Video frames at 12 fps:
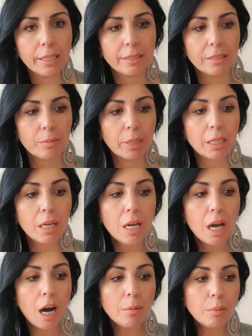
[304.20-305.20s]
getirmek.
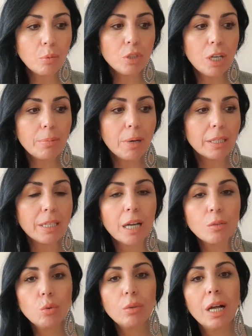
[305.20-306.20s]
Ama bunu
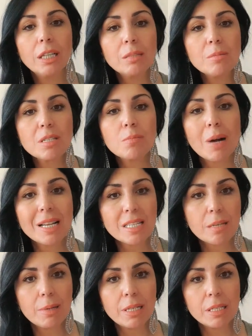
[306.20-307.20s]
yaparken kullandığımız
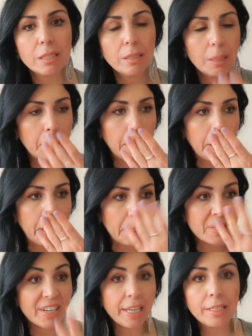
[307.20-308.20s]
malzemelerin e,
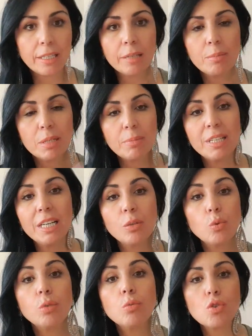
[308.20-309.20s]
rengi birbiriyle
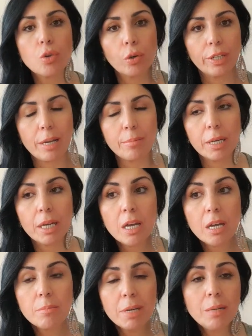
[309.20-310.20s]
uyumu çok önemli.
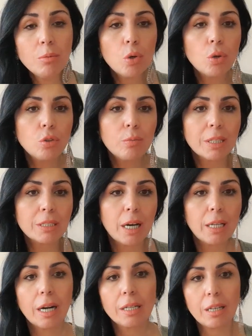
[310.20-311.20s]
Benim gördüğüm
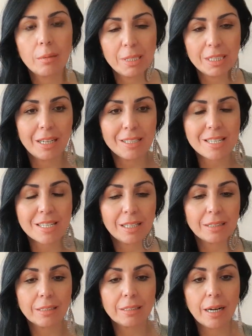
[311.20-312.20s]
hatalardan bir tanesi
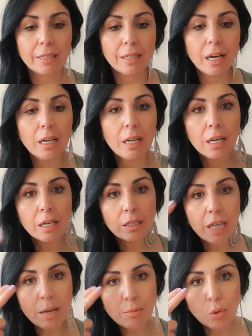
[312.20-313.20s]
kadınlarda
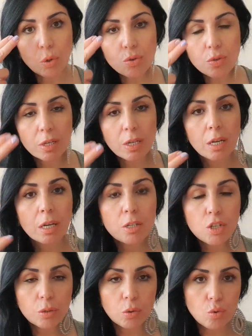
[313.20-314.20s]
hem göz,
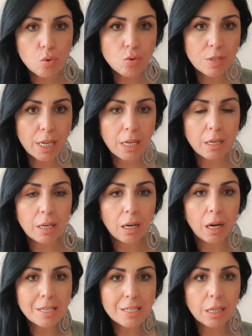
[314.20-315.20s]
şimdi yüzde
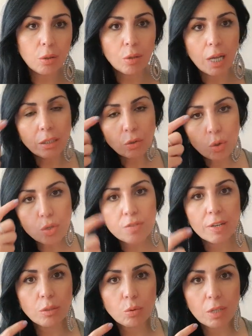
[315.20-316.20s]
asal olan göz
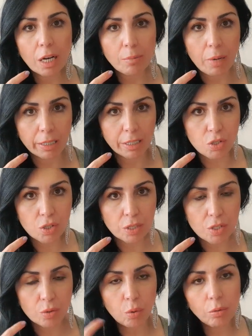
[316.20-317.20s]
ve dudak
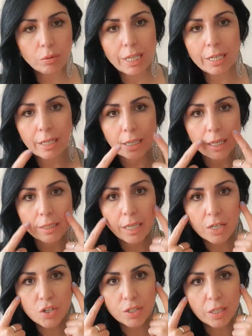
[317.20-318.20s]
makyajıdır. Geri
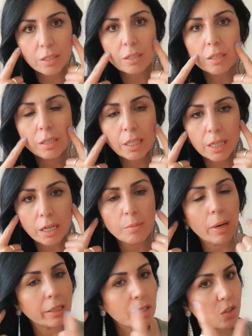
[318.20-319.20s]
kalanlar işte yanak
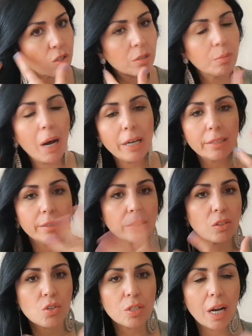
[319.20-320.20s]
makyajı,
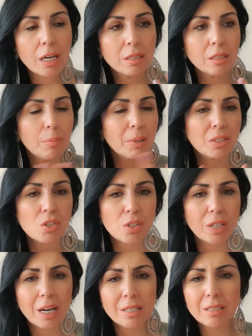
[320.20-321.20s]
aydınlatıcılar,
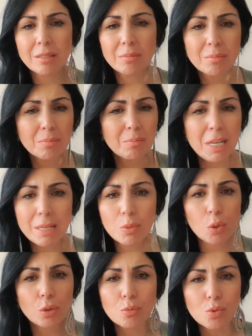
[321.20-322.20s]
kapatıcılar.
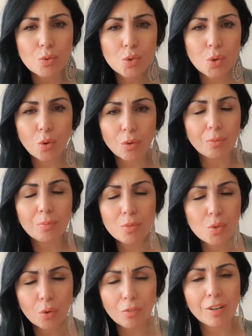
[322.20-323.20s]
Bilmiyorum çok
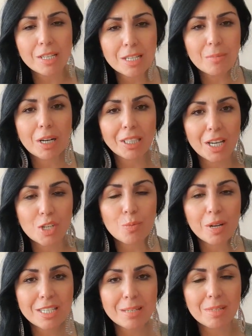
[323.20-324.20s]
çok fazla makyaj
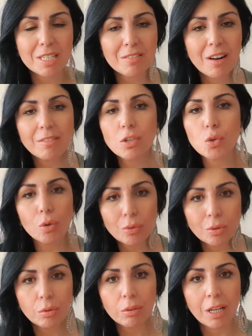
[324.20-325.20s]
malzemesi var ve
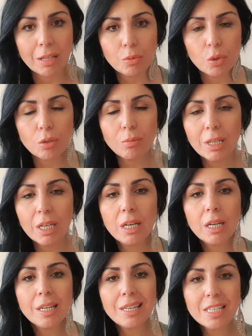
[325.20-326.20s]
çoğunu kullanmıyorum.
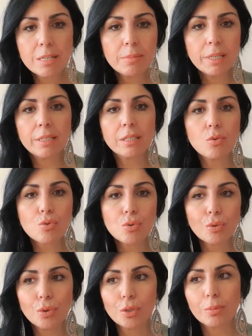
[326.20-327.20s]
İsimlerini de
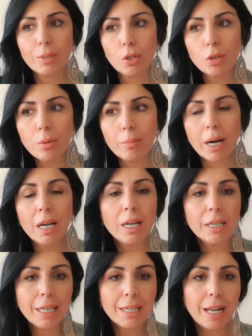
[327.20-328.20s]
üstün körü biliyorum ama
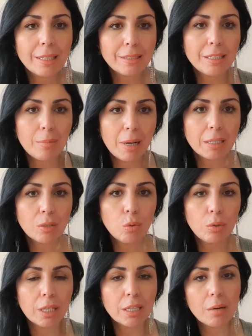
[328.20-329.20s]
genelde temelde
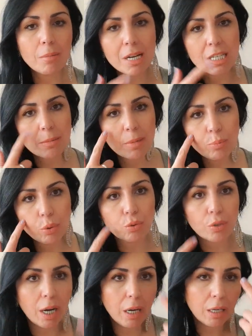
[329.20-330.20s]
kullanılan malzeme
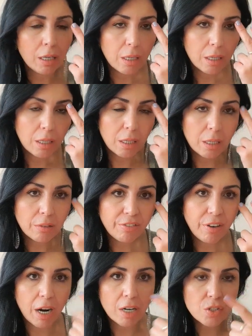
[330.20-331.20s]
pudra, e,
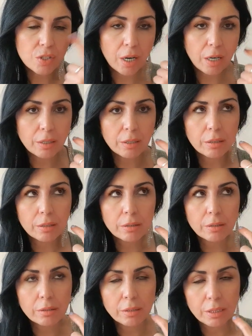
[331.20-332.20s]
far,
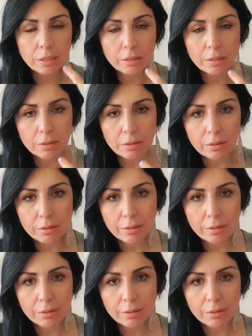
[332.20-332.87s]
e,